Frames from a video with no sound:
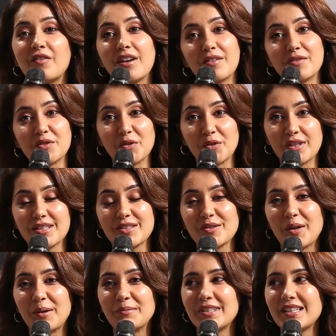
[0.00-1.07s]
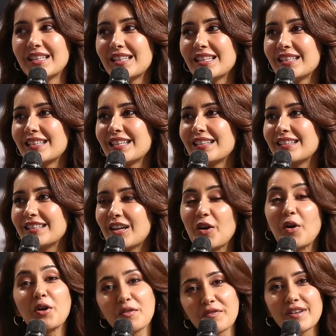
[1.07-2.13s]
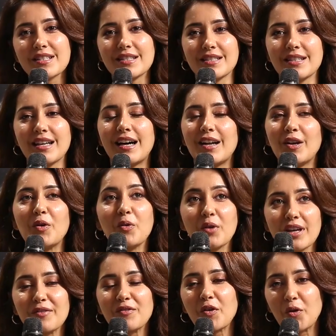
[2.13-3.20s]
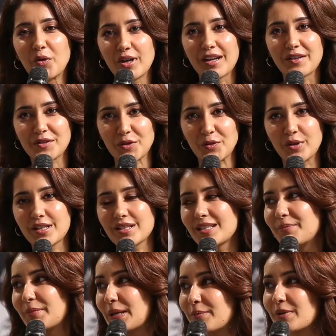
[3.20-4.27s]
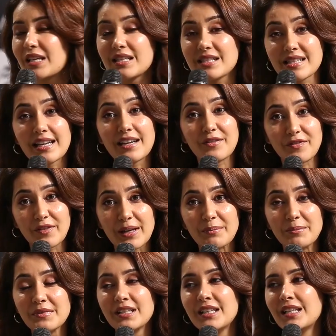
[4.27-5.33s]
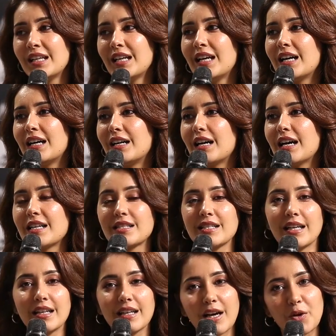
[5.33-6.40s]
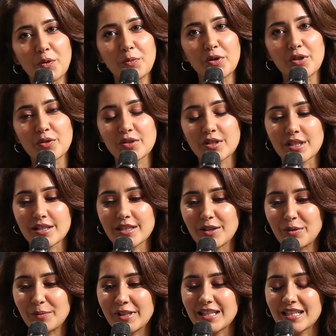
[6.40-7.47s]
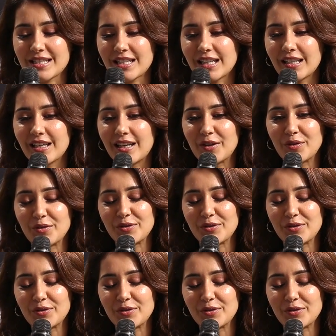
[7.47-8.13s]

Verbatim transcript: లవ్ స్టోరీస్ సో ఐమ్ థింకింగ్ దట్ అలాట్ ఆఫ్ అస్ ఆర్ లుకింగ్ ఫర్ గుడ్ లవ్ స్టోరీస్ అండ్ బేబీ ఈజ్ దట్ ఫిల్మ్ ఎస్కెన్ గారు ప్రొడ్యూస్ చేశారు మన ఎస్కెన్ గారు